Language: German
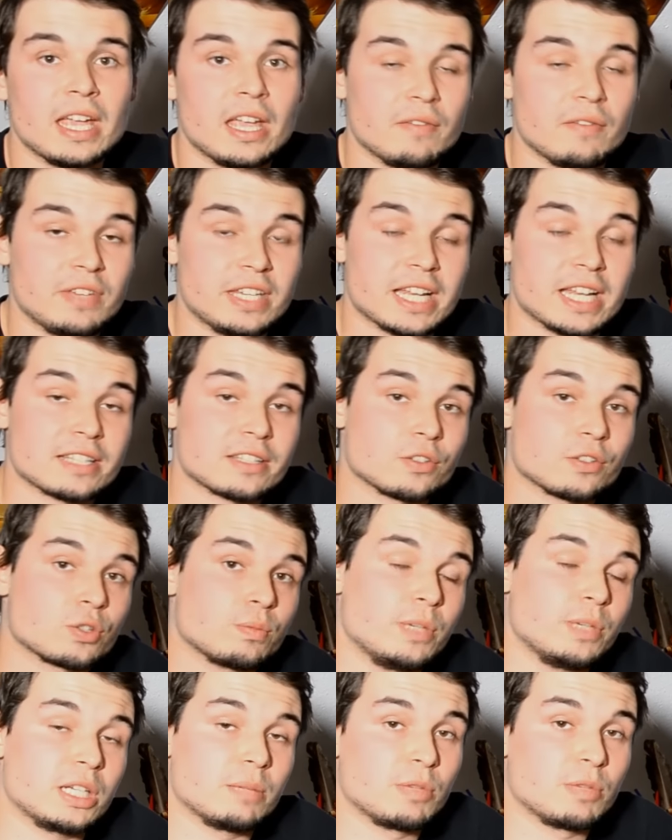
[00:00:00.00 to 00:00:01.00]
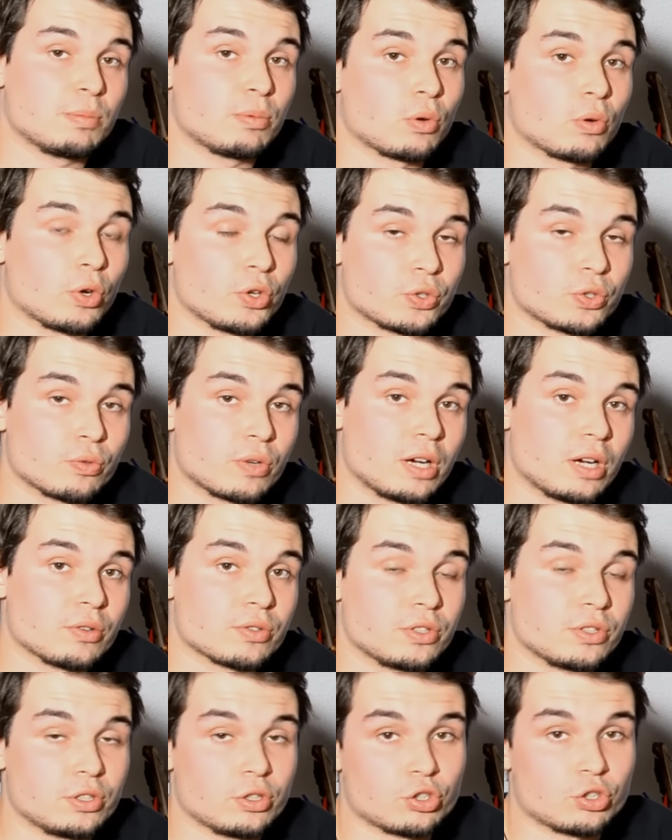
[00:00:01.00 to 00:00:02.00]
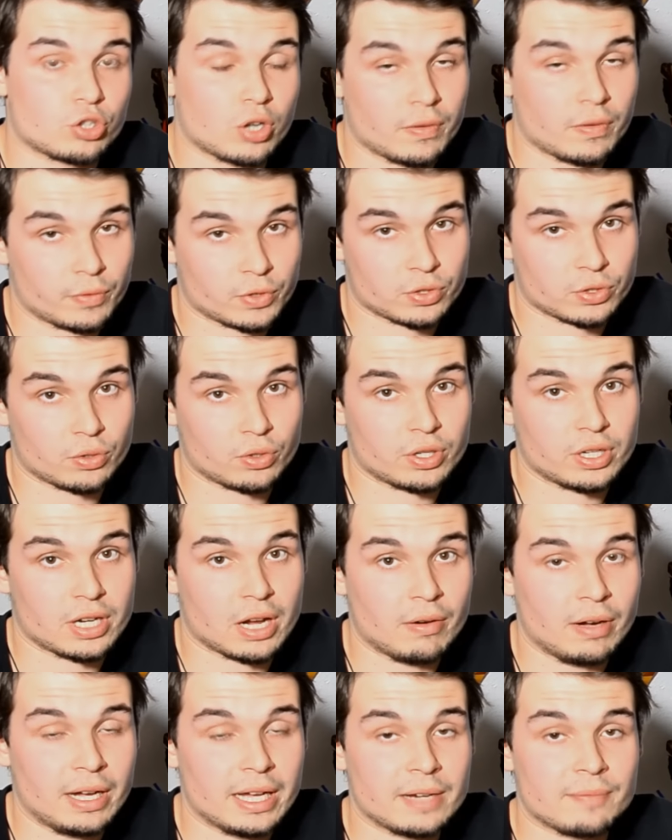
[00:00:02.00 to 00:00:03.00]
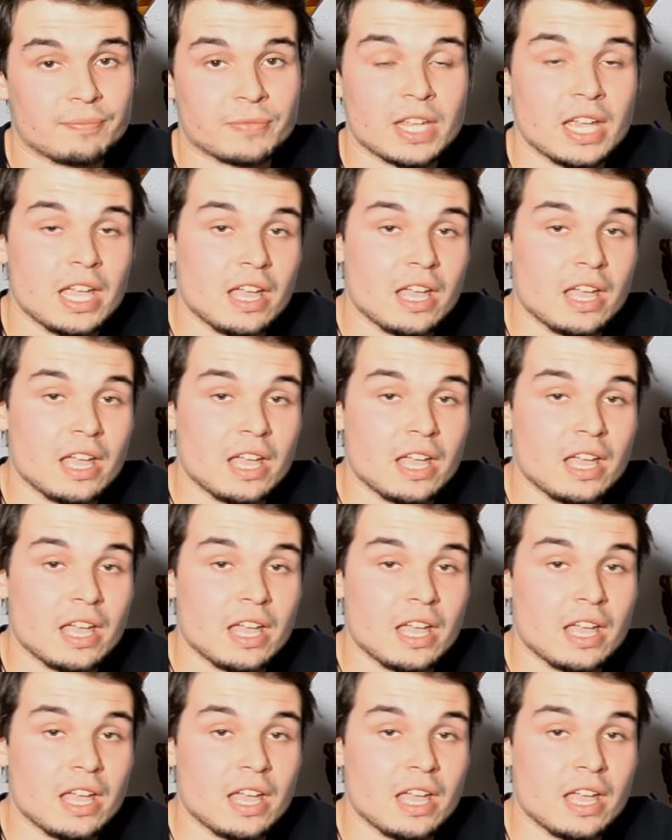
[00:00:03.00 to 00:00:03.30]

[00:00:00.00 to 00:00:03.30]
Wie das dann später mit Beleuchtung aussieht, schauen wir uns noch genauer an.